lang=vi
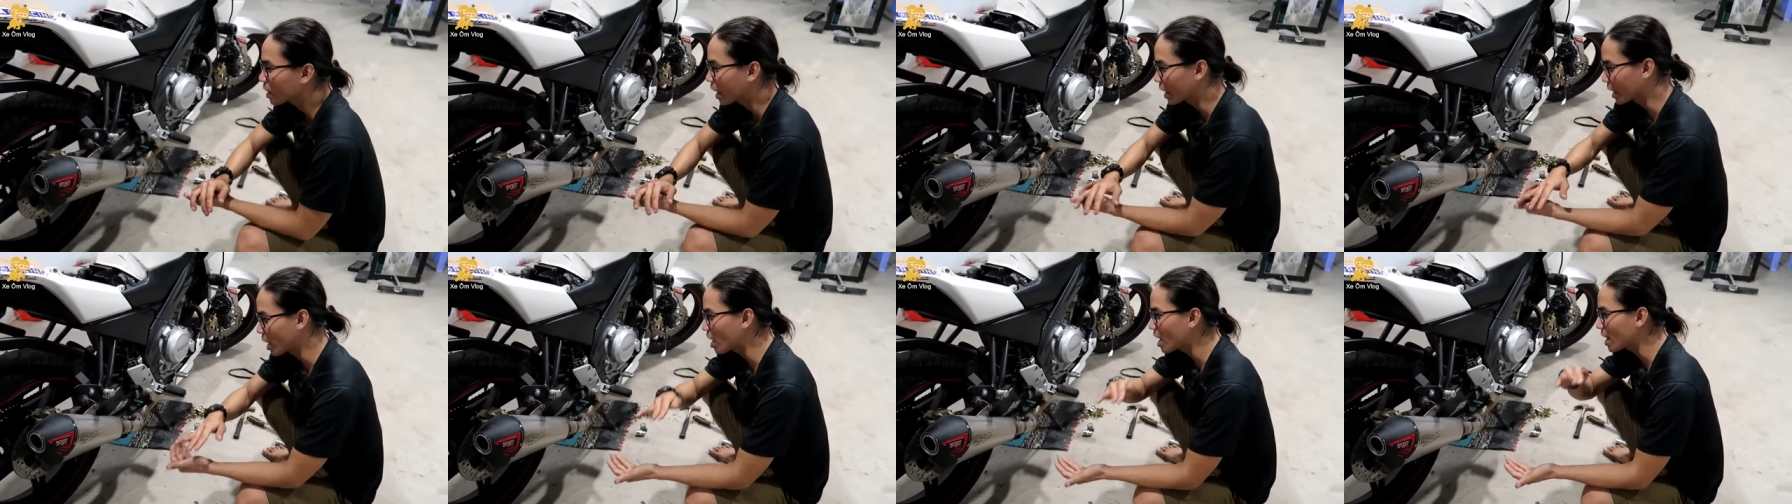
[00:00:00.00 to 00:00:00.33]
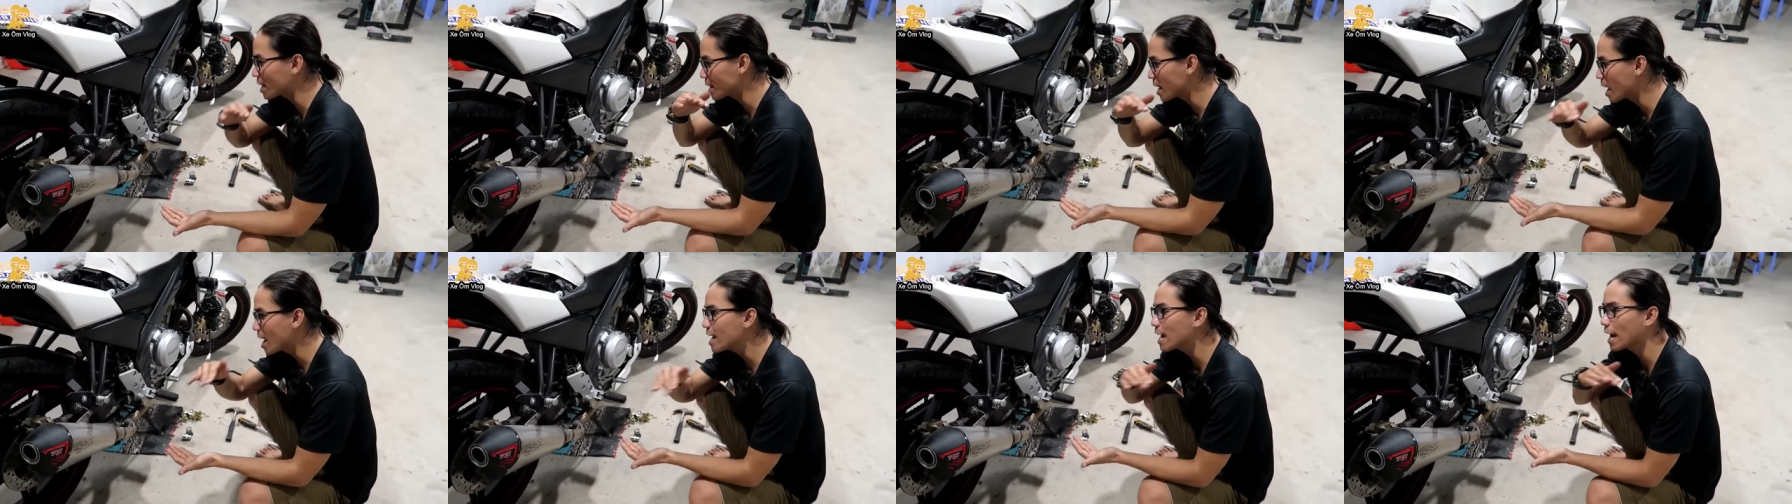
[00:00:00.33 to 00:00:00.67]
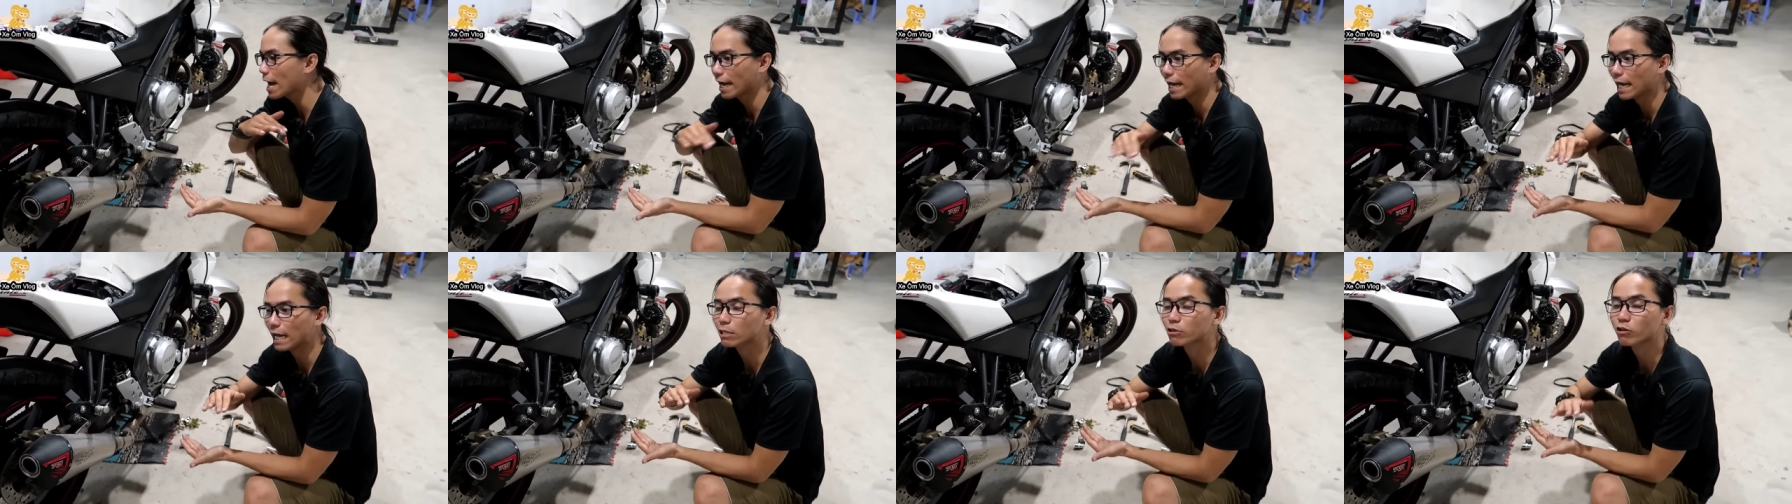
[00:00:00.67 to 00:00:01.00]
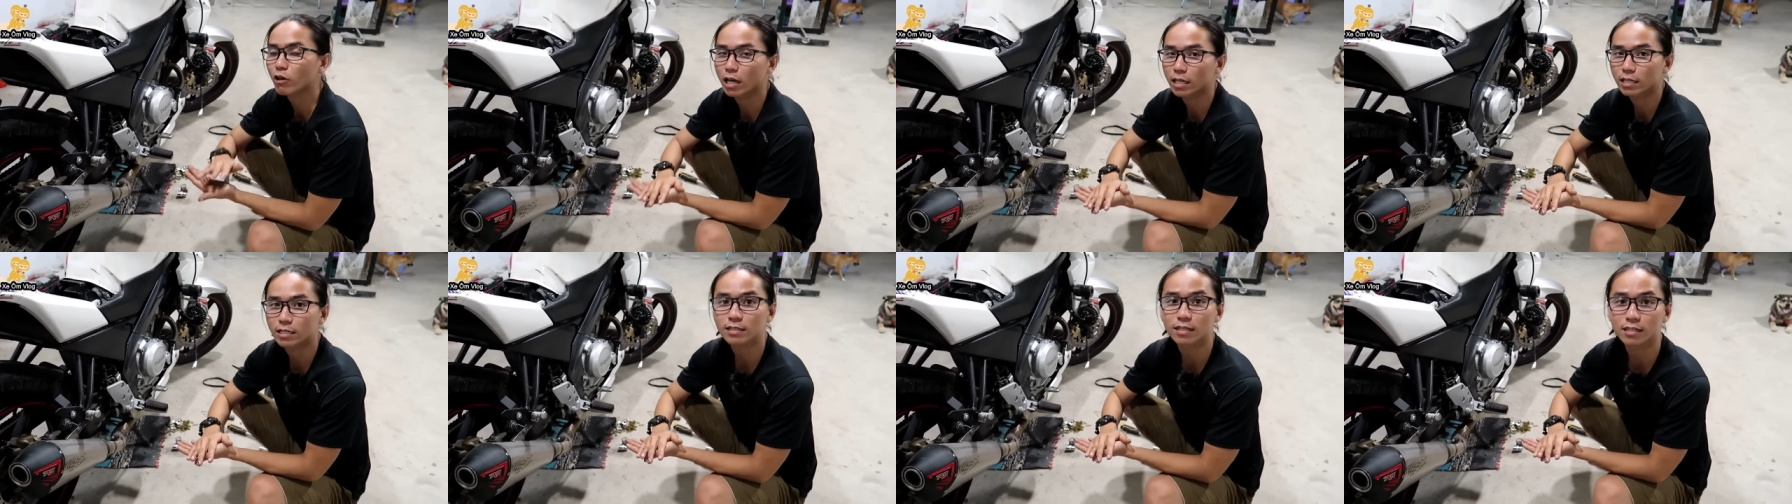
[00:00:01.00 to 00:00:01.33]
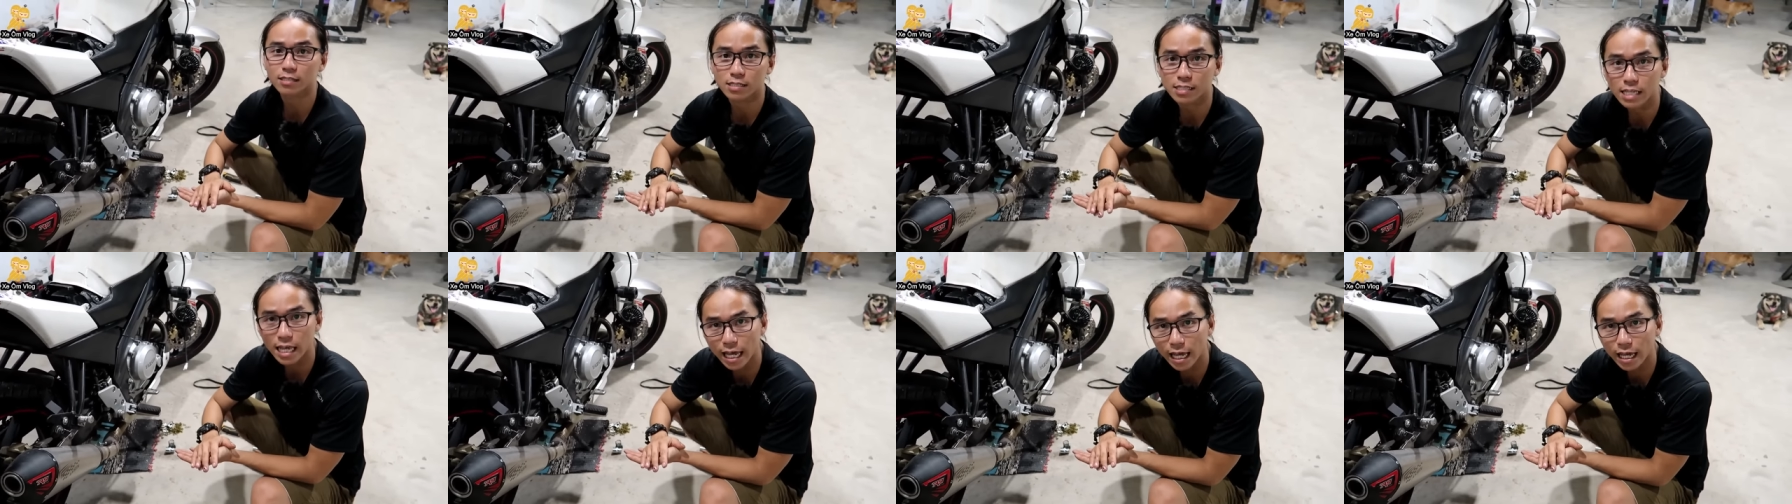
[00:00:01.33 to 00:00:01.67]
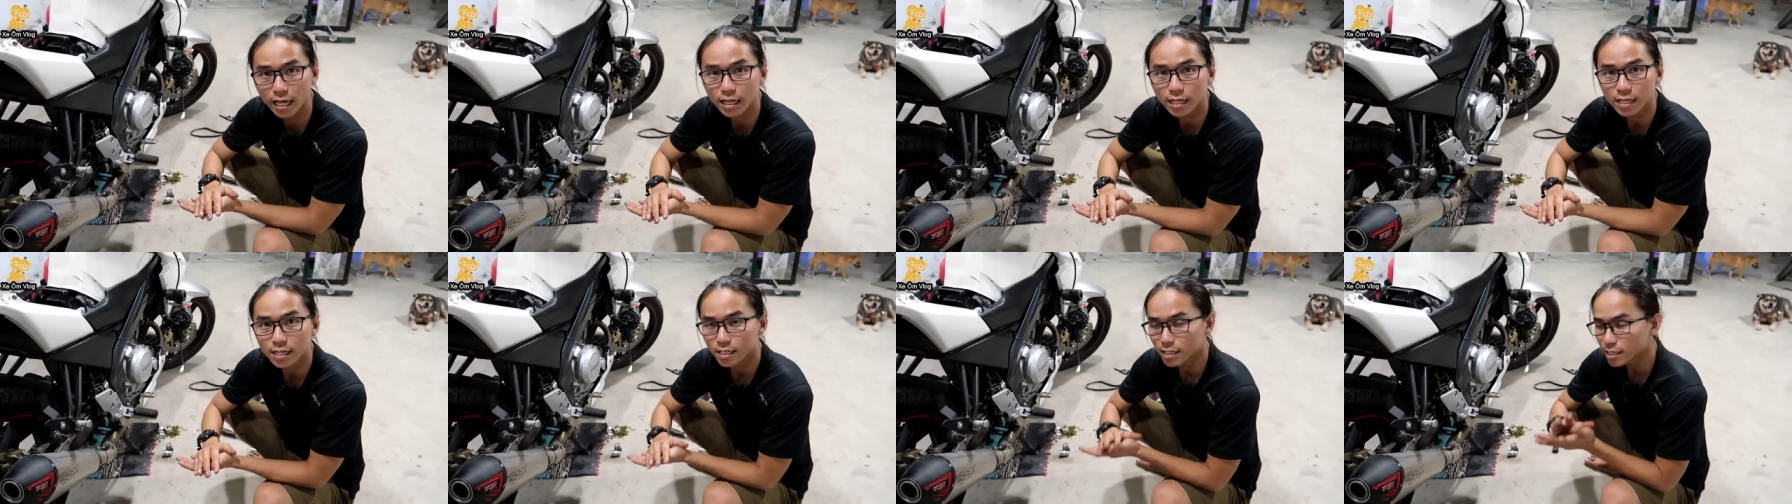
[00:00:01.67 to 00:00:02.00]
À đó là giới hạn an toàn cho từng
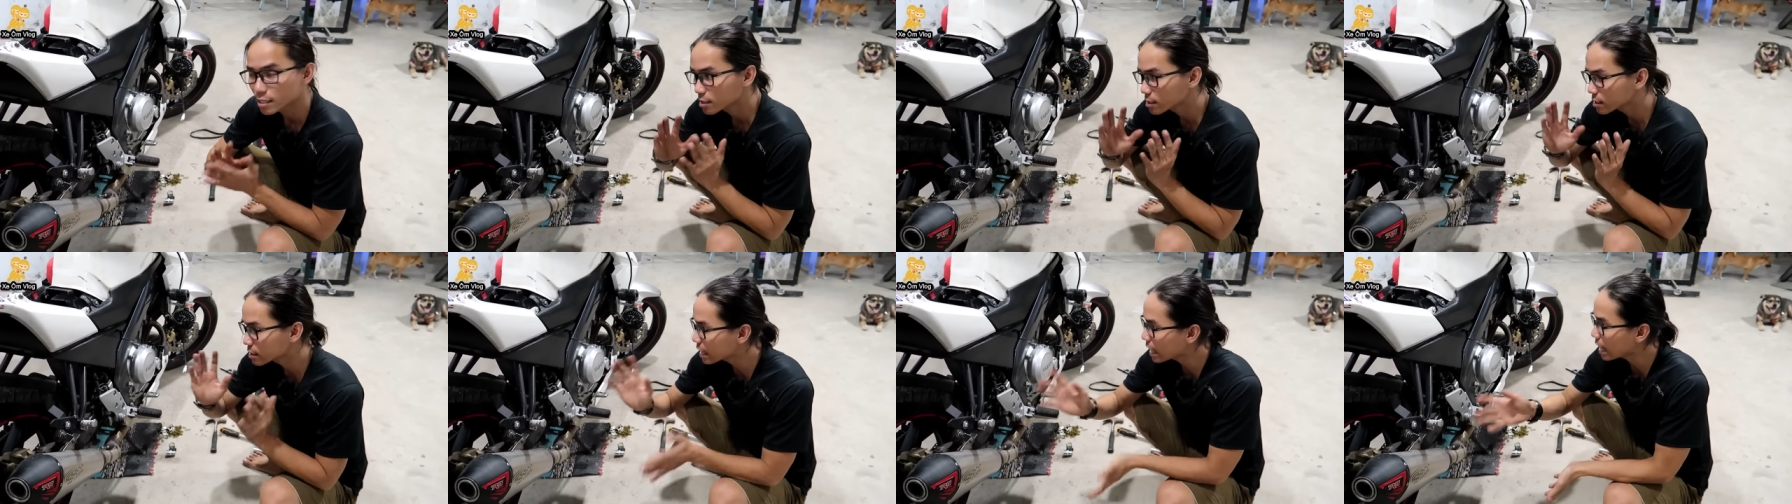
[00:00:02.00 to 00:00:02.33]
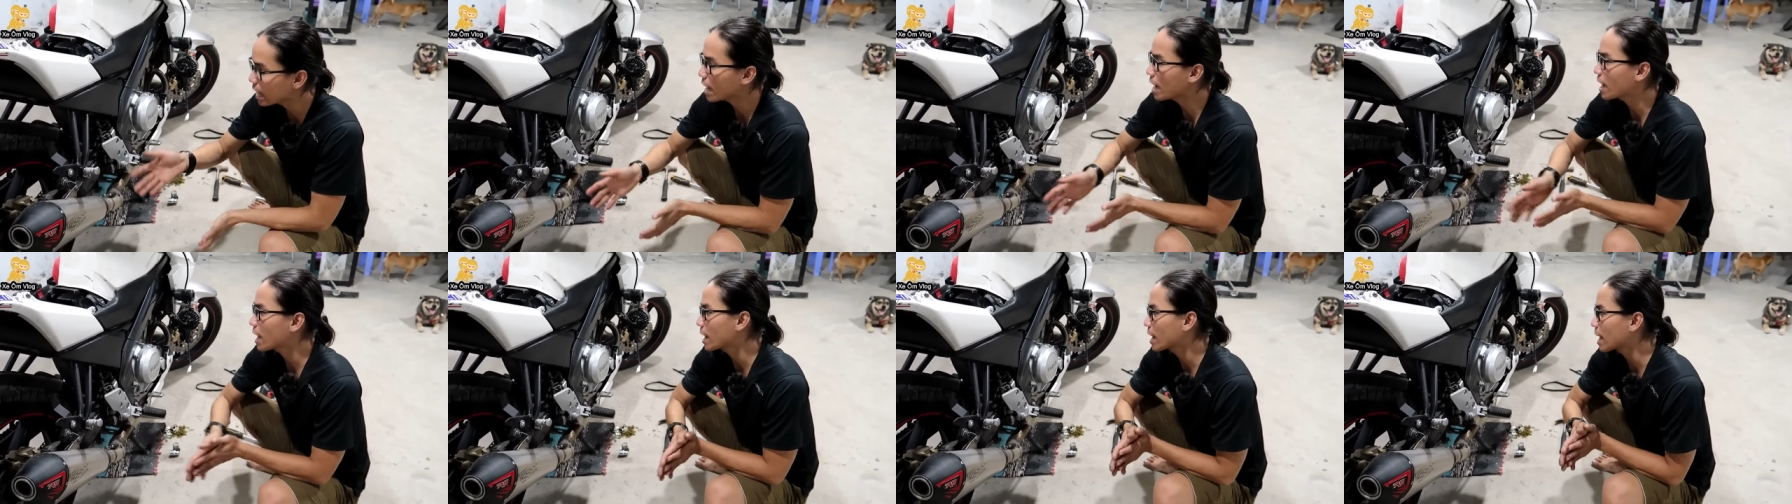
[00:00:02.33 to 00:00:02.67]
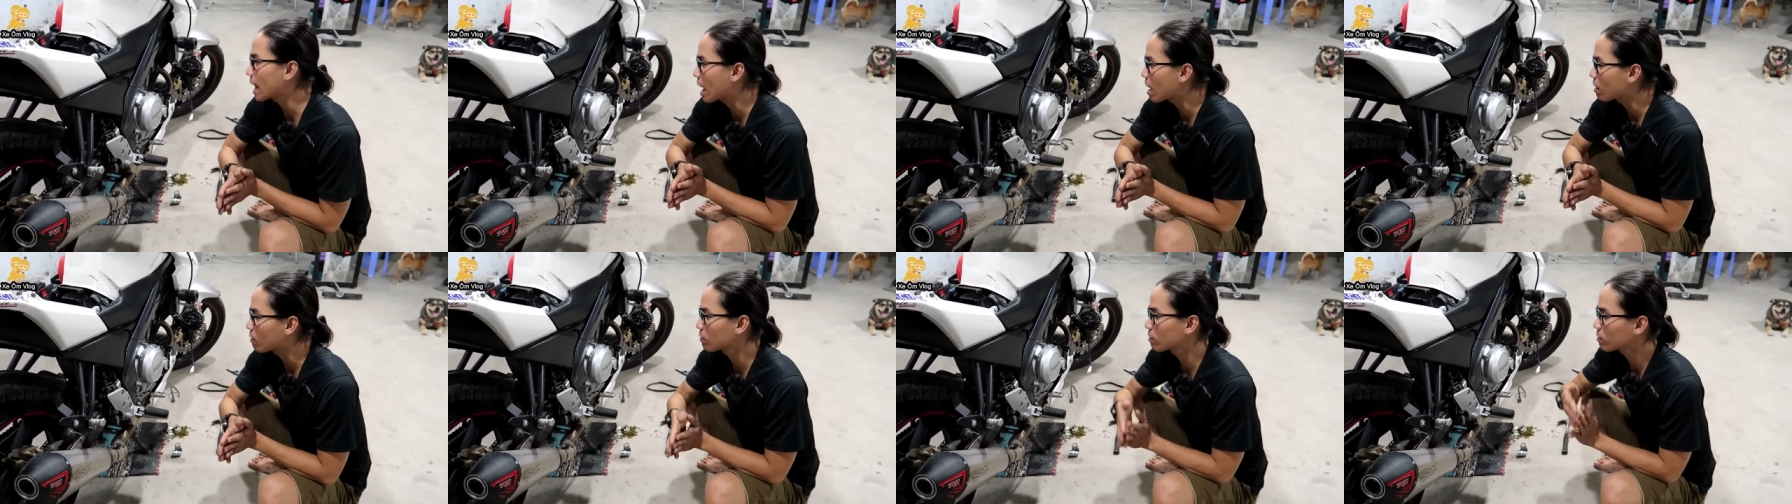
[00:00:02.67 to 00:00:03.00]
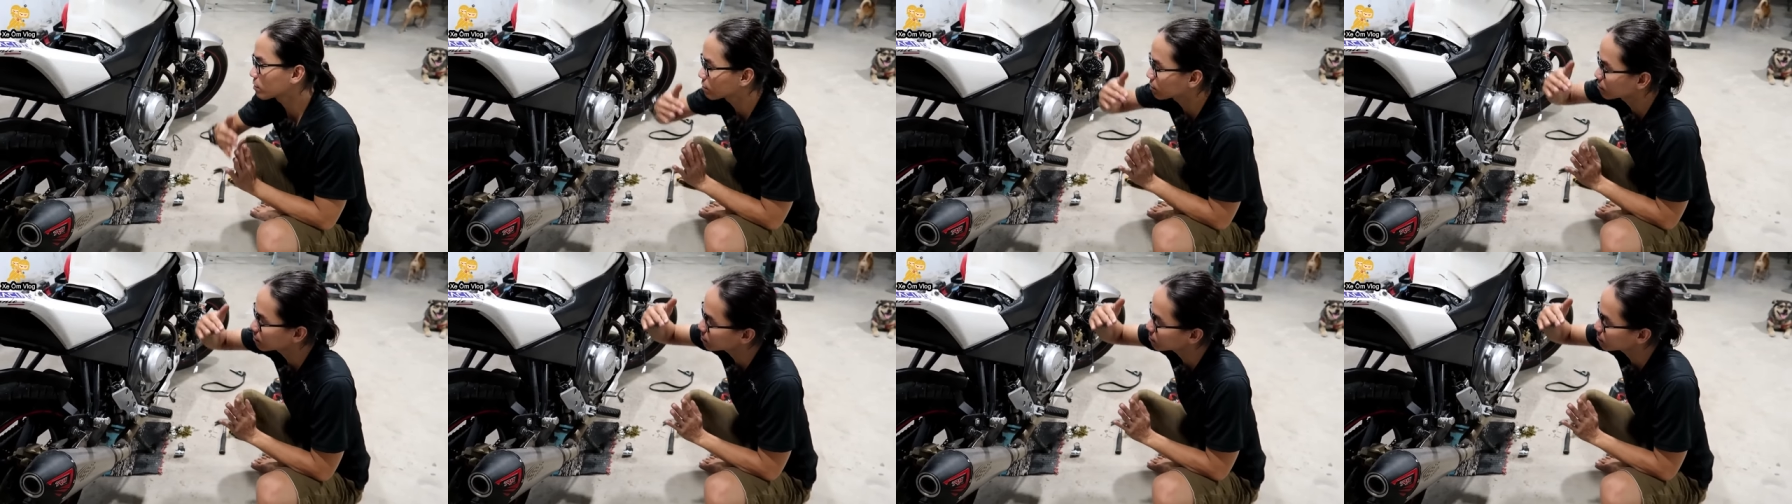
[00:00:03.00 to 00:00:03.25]
xe xe nào